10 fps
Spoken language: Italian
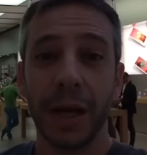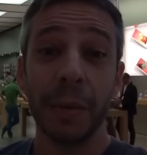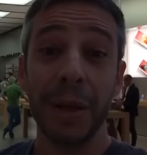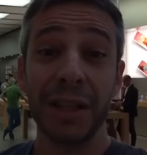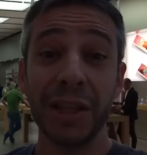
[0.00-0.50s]

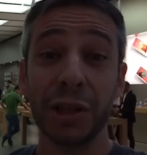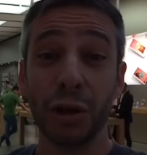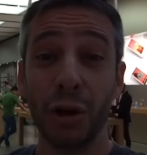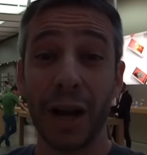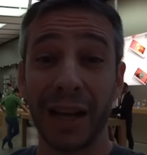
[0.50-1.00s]
Ebbene sì,
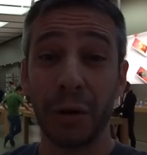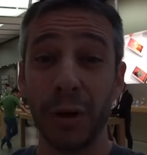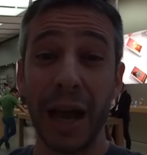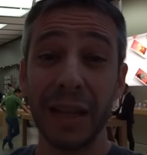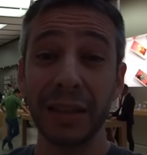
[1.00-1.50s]
sono a
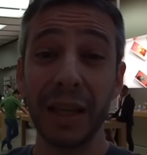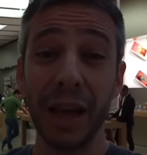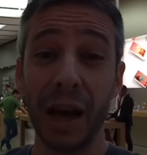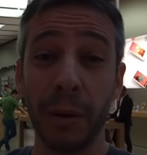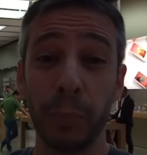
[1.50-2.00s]
Carugate,
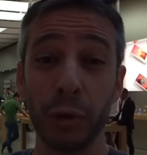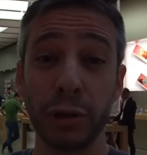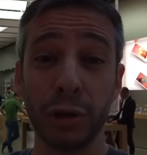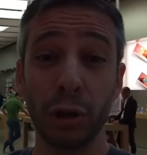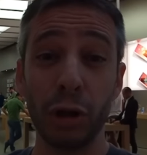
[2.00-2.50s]
Apple
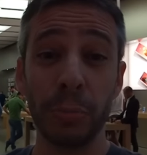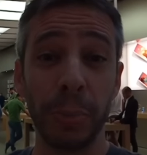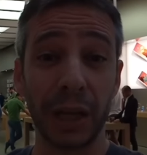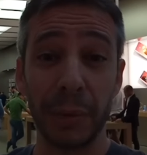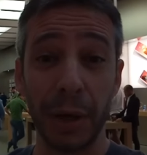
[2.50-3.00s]
Store,
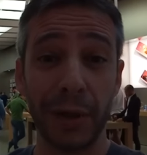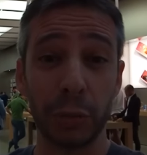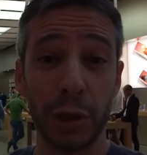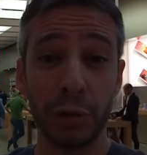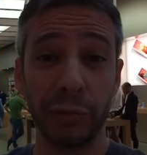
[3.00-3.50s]
perché mi è arrivata
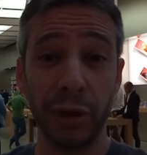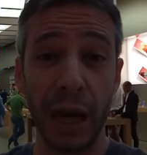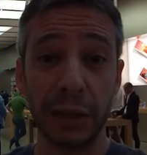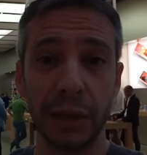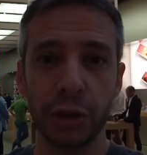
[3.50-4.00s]
una
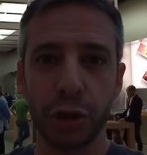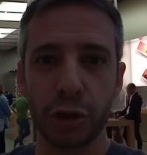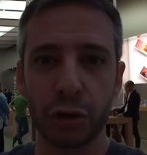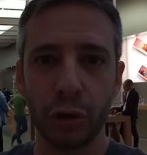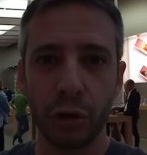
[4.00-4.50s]
soffiata, ci
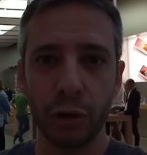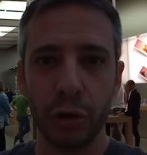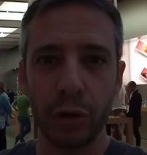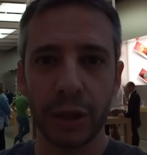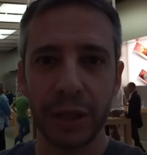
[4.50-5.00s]

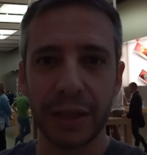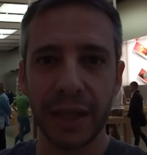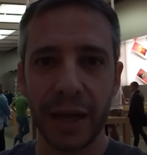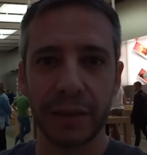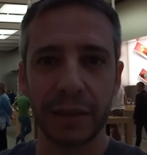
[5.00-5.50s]
sono i
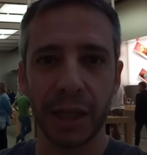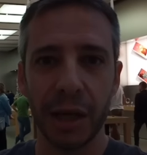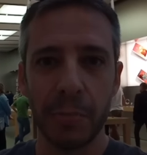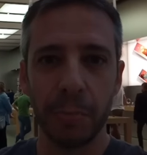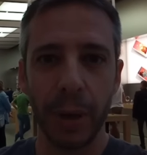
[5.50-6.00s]
7
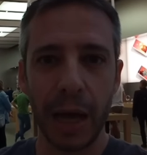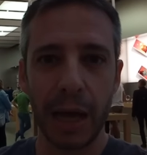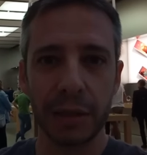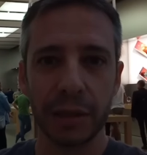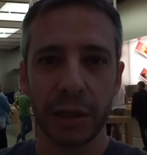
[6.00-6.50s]

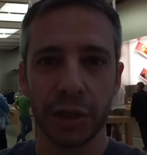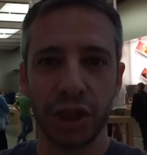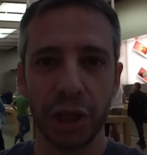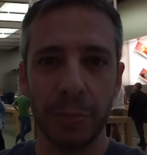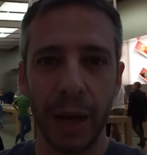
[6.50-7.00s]
Plus
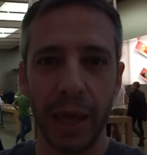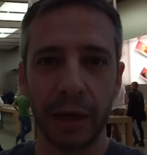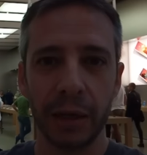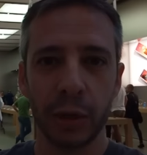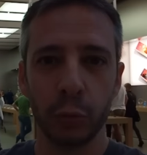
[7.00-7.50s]
Jet Black
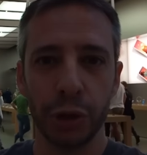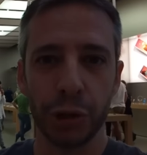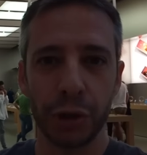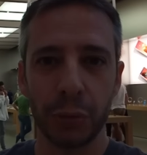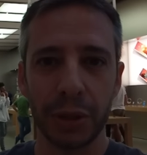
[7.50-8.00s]

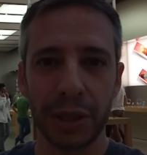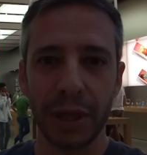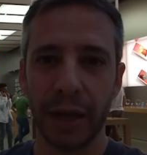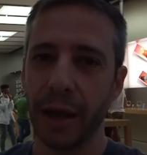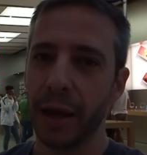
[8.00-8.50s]

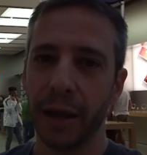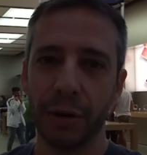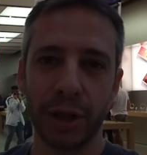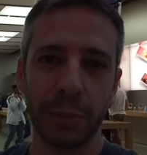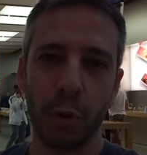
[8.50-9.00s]
256. E
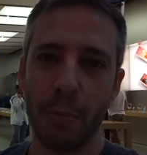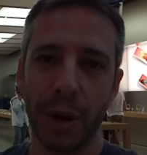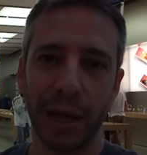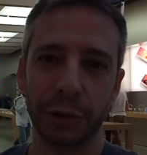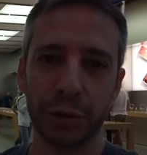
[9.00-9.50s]
allora da buon
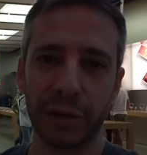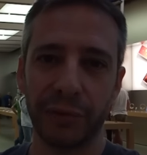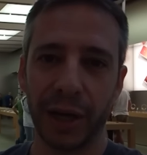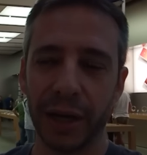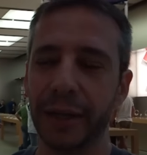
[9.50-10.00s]
malato cosa
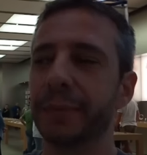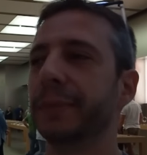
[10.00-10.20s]
fai?